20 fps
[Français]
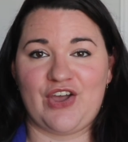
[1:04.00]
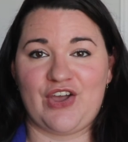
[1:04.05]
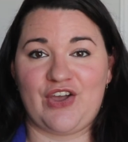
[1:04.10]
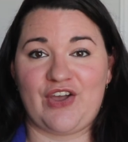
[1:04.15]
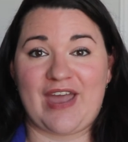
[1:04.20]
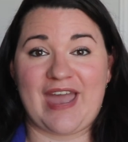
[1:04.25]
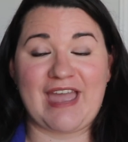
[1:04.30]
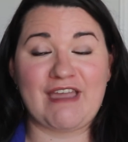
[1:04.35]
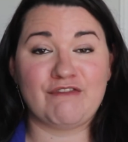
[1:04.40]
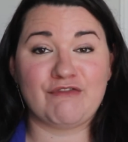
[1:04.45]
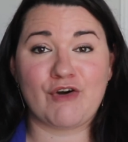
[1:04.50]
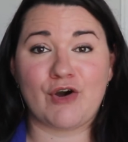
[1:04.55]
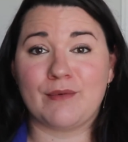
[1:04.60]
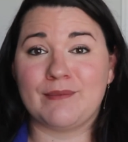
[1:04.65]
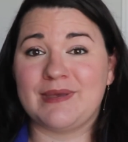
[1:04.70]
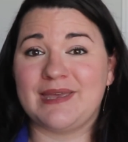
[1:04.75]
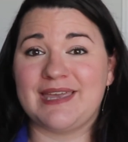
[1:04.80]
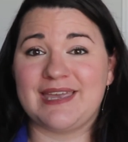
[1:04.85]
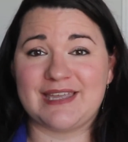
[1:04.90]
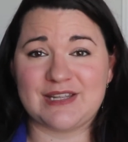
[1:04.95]
euh,
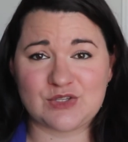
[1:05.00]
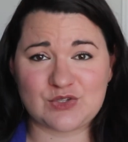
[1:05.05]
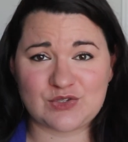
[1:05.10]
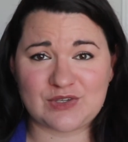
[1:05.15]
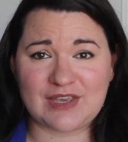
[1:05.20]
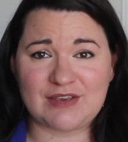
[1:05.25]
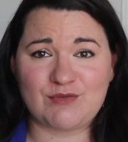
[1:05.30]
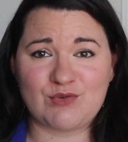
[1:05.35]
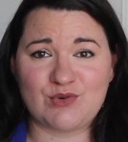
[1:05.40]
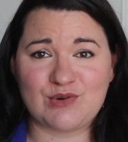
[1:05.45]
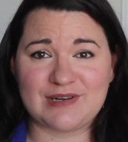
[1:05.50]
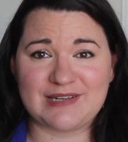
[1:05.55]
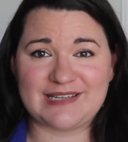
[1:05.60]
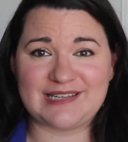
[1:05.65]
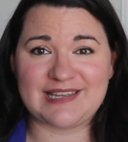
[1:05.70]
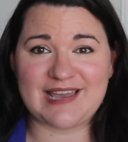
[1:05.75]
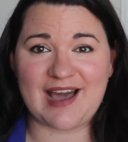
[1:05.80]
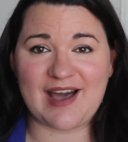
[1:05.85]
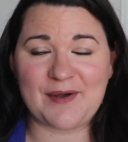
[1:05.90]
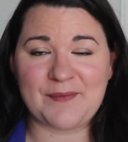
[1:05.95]
informer, éduquer vos
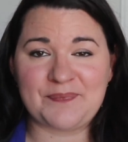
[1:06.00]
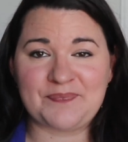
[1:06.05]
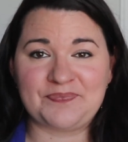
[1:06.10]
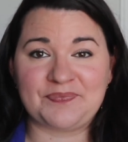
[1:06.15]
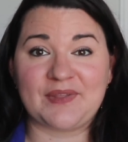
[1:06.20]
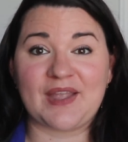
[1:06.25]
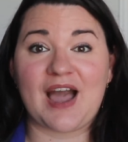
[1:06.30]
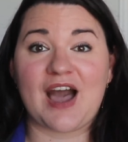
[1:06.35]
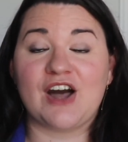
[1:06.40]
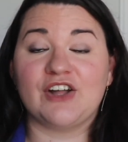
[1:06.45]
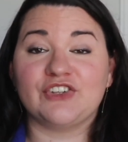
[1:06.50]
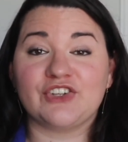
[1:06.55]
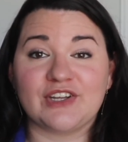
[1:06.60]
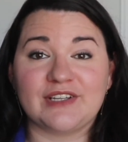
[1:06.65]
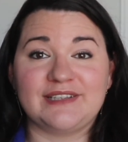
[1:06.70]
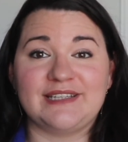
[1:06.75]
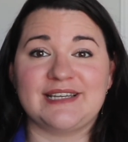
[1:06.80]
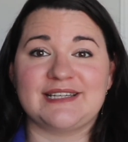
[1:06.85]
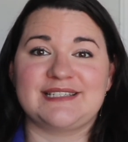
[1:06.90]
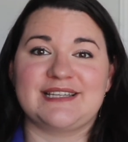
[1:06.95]
clients,
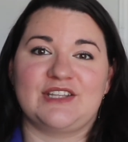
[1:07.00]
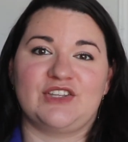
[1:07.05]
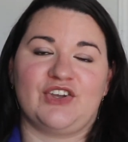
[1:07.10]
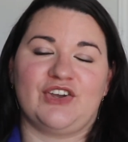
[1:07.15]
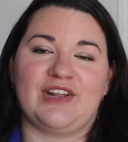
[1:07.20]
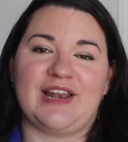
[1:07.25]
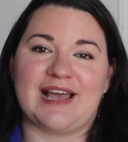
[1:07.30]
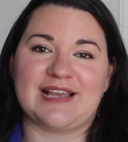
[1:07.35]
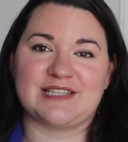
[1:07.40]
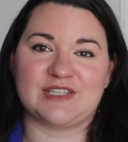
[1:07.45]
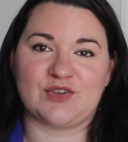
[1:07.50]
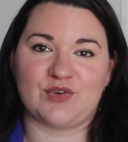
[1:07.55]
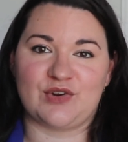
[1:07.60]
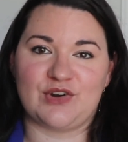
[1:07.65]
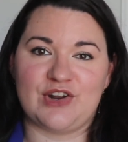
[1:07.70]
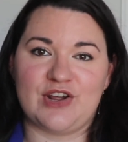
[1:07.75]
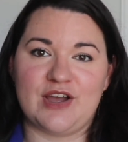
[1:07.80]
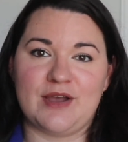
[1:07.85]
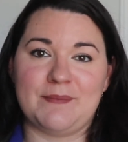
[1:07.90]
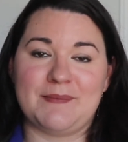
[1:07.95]
entretenir cette
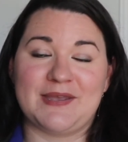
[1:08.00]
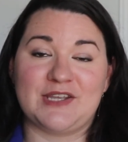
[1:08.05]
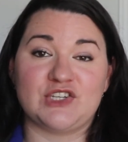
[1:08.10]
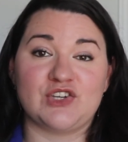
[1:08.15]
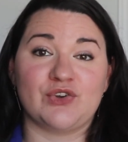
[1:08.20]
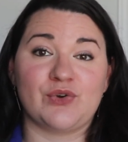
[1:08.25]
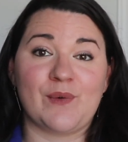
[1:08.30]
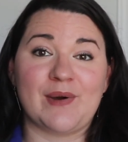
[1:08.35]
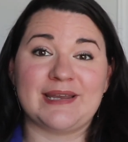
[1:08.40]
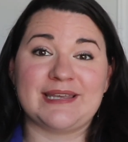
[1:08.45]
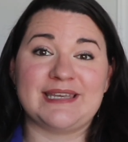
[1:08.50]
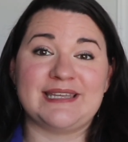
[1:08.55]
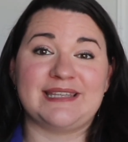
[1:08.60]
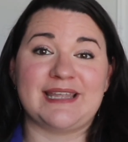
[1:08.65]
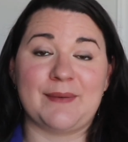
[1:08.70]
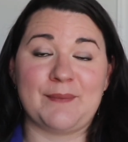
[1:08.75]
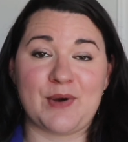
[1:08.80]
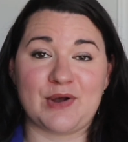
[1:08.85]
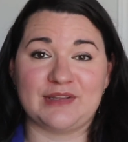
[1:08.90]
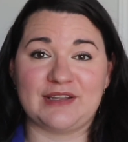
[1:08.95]
relation-là, mais je crois qu'il
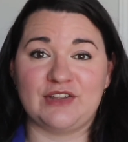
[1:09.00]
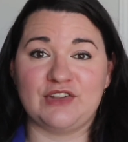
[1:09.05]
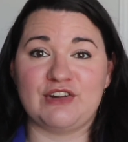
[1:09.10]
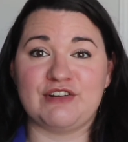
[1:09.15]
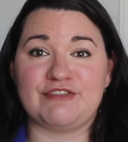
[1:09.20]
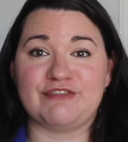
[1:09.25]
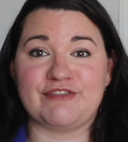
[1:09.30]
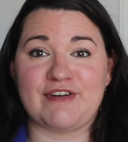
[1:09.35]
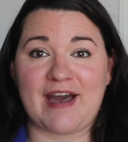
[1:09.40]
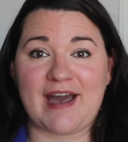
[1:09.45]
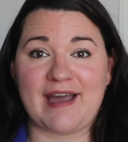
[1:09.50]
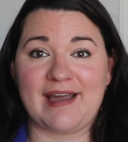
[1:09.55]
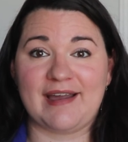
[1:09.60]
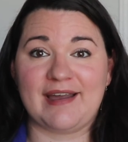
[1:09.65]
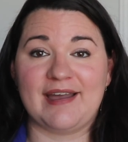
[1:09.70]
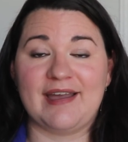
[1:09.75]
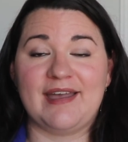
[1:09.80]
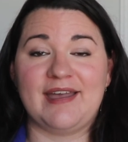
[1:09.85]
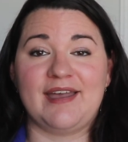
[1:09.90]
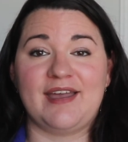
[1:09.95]
est important de le
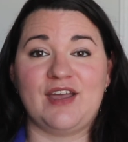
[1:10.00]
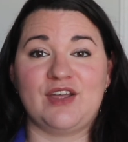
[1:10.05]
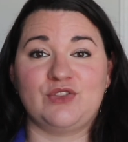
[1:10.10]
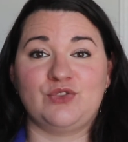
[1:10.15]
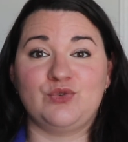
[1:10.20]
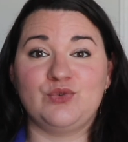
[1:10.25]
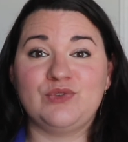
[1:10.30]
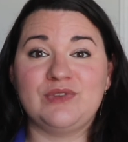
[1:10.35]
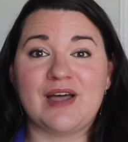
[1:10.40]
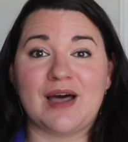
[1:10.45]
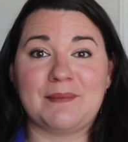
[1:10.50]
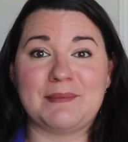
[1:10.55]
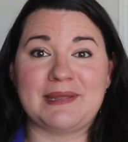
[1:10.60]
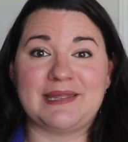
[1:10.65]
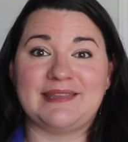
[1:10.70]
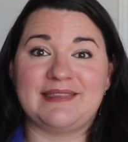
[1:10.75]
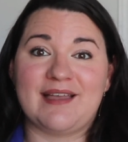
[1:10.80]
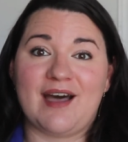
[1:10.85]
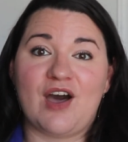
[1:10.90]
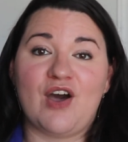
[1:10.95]
faire tout en
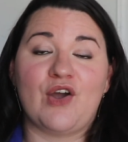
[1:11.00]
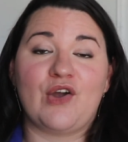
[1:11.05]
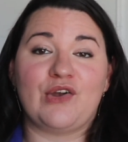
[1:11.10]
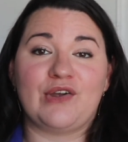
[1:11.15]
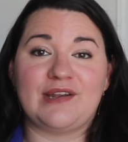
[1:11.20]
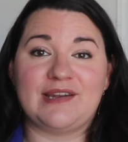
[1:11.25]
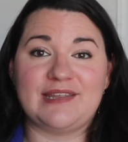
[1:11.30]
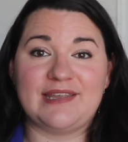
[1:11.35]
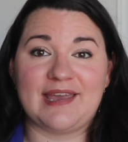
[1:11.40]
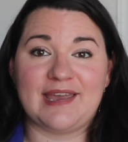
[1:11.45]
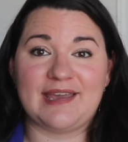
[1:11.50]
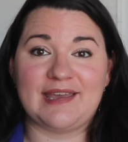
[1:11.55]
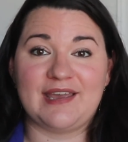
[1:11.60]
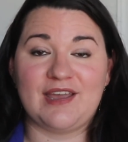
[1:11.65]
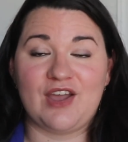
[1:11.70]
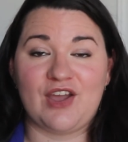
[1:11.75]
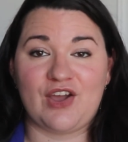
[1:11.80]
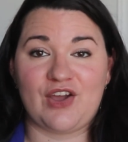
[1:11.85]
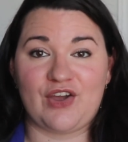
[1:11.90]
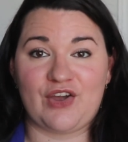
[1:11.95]
maintenant un lien,
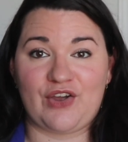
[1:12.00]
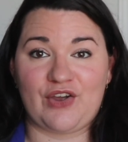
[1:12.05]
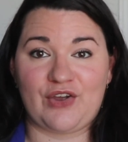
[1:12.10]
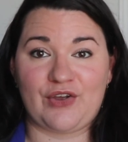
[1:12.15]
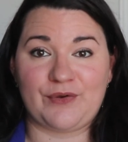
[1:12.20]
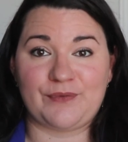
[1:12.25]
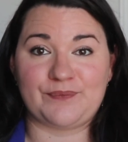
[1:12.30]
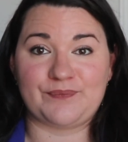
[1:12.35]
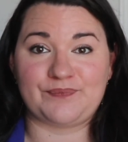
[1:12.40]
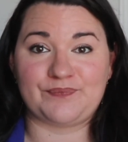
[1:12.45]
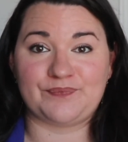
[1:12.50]
euh,